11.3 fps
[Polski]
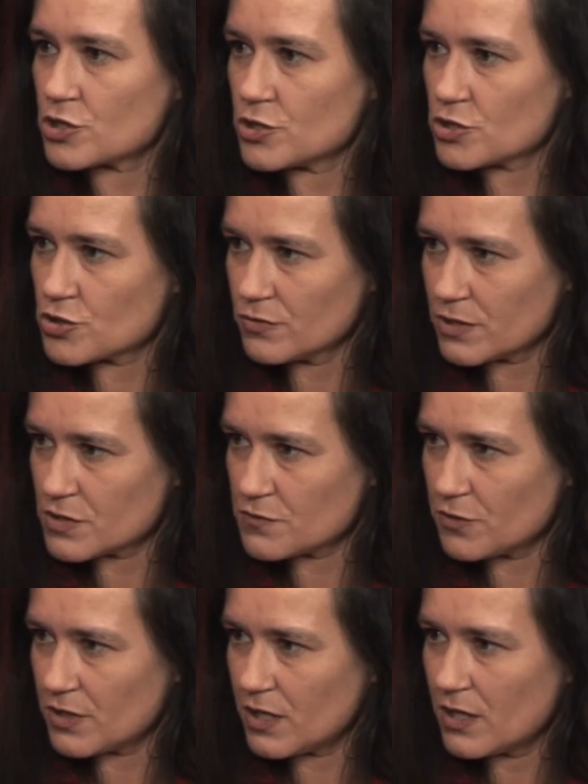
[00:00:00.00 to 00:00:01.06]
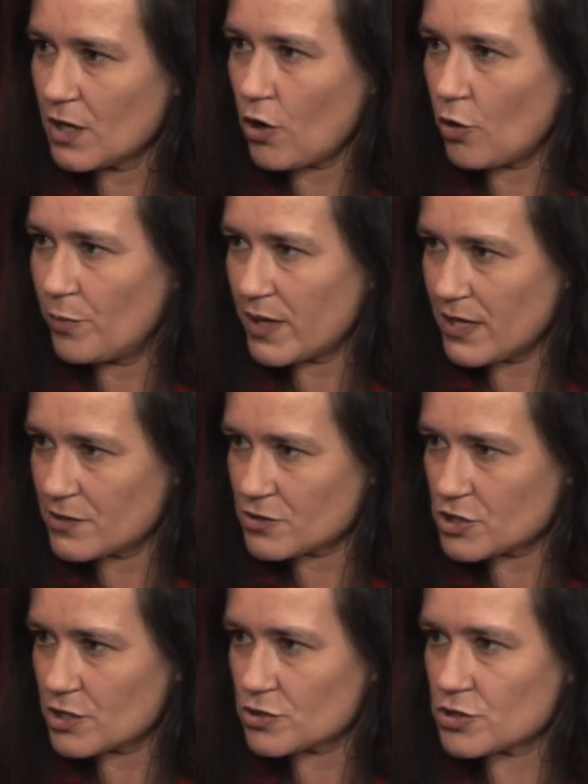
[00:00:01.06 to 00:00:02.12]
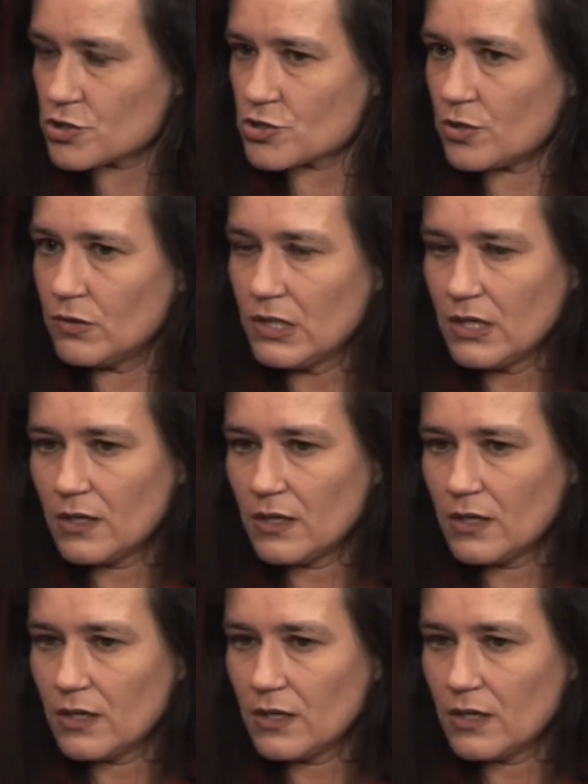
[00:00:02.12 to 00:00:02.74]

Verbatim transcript: czyszczą te swoje obręcze, czyszczą